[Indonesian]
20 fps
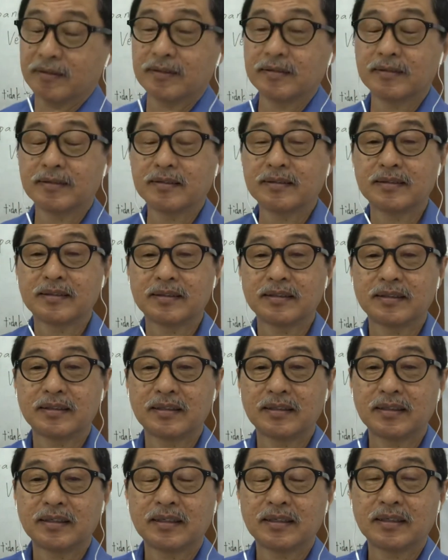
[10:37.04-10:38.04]
loh.
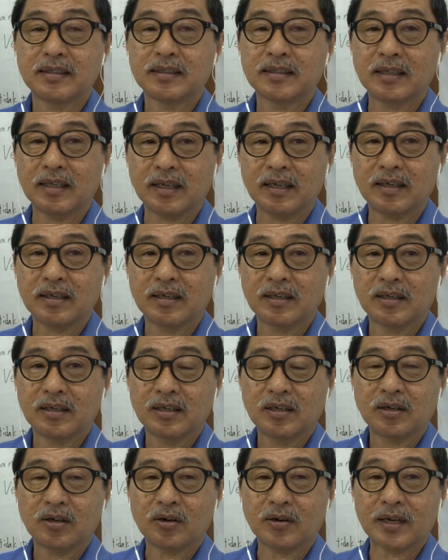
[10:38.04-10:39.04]
Ya.
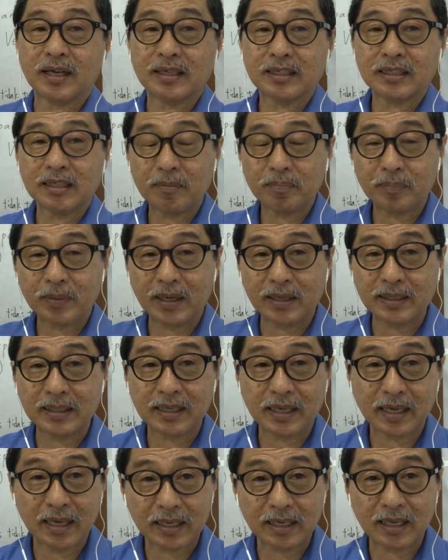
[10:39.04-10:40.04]
Orang yang paling
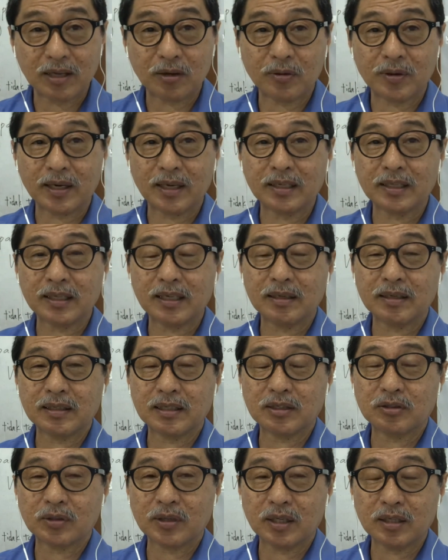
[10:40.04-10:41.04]
kaya, orang yang
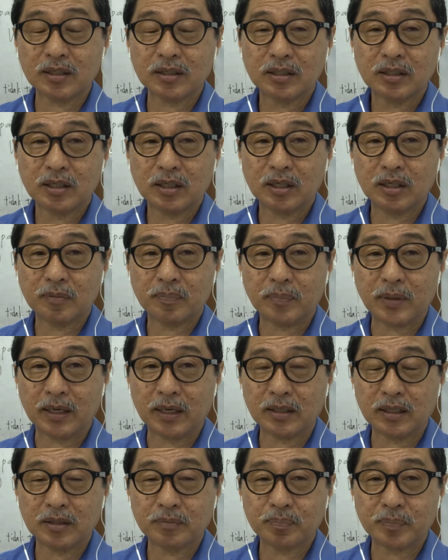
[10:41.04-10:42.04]
itu kan eh,
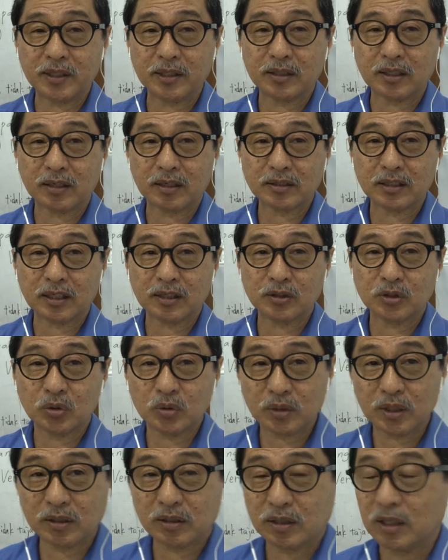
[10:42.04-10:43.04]
paling pintar cari
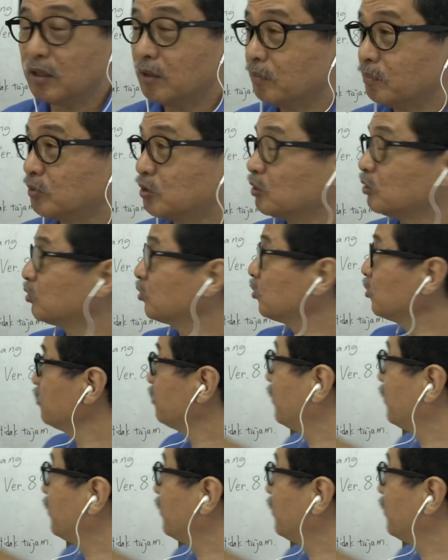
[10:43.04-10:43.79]
duit, justru